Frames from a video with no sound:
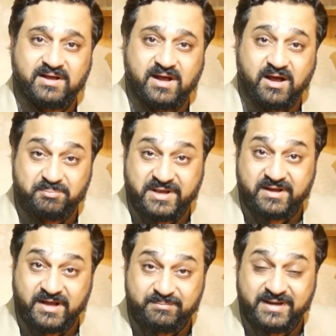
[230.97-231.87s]
आपके
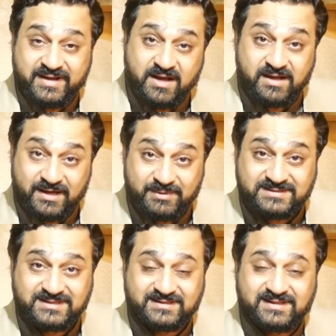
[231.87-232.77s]
घर में नया घर बन
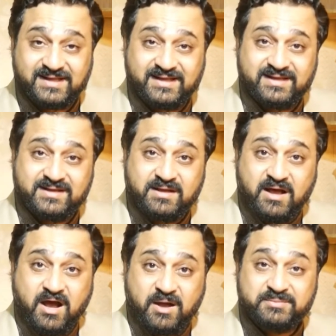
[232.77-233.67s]
सकता है
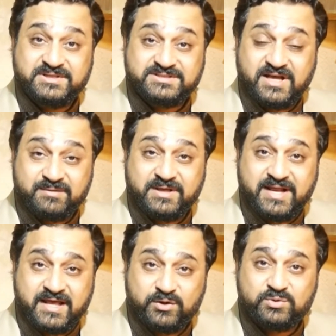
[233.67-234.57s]
आप जिस घर में रह
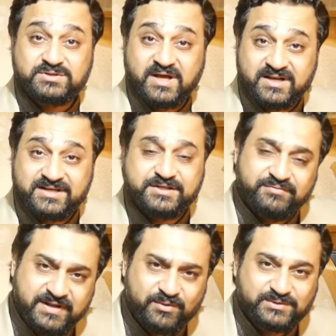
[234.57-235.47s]
रहे हो उस घर की
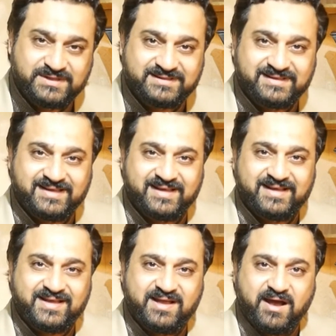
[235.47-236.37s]
शिफ्टिंग हो सकती है
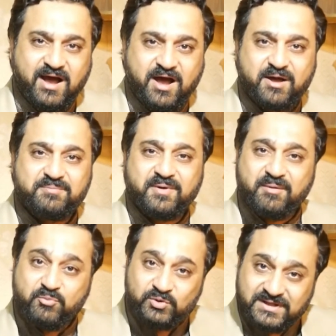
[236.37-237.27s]
आप
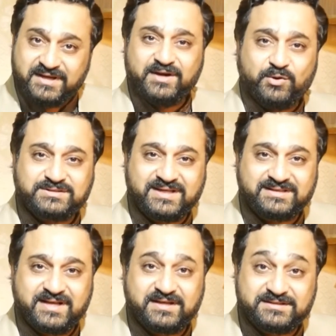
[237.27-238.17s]
मुंतकिल हो सकते
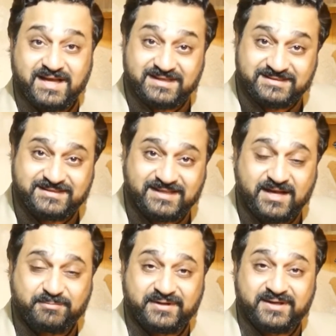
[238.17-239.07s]
हैं किसी अच्छी जगह
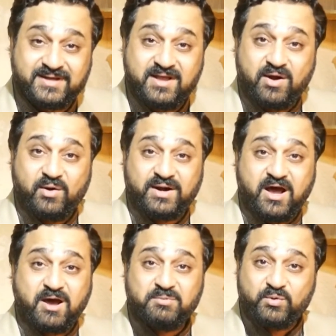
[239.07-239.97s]
पे और
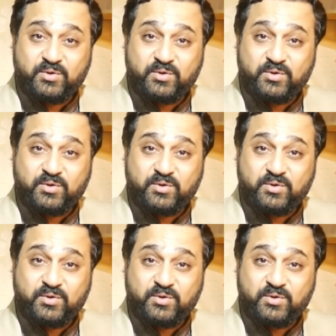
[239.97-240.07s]
आप लोगों